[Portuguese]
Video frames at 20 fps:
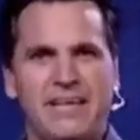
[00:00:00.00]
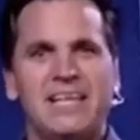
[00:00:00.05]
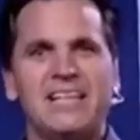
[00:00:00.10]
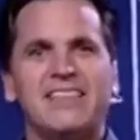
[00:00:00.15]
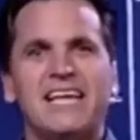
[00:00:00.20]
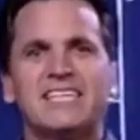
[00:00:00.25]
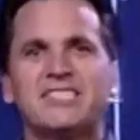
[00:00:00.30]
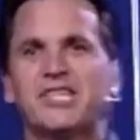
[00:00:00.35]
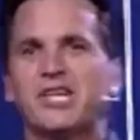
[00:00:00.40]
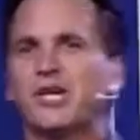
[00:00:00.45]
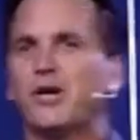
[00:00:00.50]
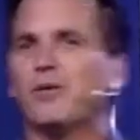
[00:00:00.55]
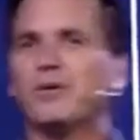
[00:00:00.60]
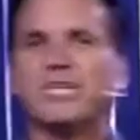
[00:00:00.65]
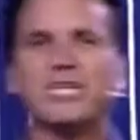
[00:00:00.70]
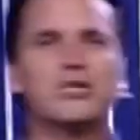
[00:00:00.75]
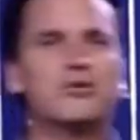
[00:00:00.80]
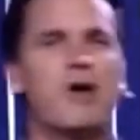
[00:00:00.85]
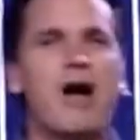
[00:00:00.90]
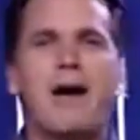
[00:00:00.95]

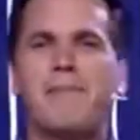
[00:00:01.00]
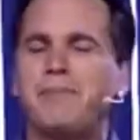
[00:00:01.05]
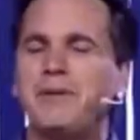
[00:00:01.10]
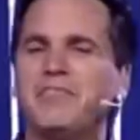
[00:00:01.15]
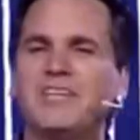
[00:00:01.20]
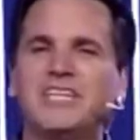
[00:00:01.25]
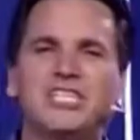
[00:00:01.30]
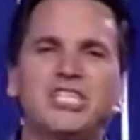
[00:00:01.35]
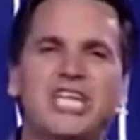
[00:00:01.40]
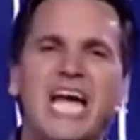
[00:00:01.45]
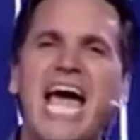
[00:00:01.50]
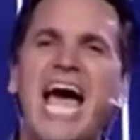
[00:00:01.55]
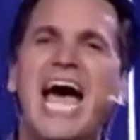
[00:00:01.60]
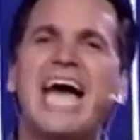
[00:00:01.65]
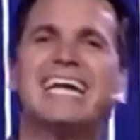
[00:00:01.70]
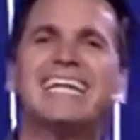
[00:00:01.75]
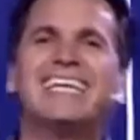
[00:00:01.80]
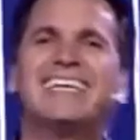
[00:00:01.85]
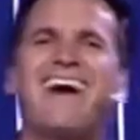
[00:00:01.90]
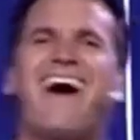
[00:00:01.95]
Religiosos, eles usam
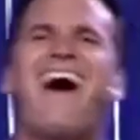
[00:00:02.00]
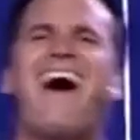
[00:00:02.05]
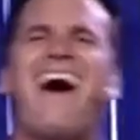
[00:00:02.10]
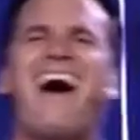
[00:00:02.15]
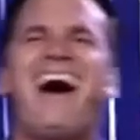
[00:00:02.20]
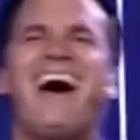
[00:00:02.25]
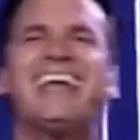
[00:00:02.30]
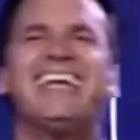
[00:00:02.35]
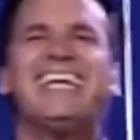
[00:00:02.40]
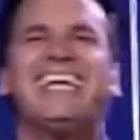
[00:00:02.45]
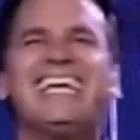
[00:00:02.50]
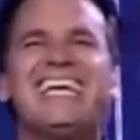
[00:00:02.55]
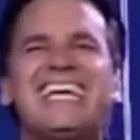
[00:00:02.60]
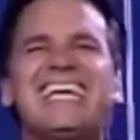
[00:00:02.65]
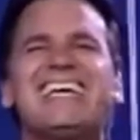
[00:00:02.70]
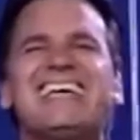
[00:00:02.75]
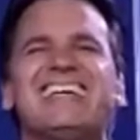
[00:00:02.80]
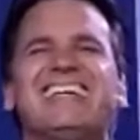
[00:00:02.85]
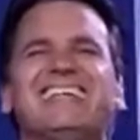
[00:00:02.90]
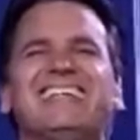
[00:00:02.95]
isso muito e não
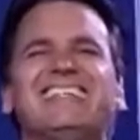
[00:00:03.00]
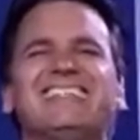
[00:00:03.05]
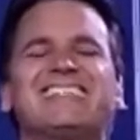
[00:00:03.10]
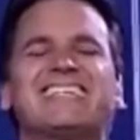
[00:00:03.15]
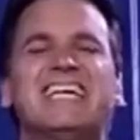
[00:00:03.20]
deveriam.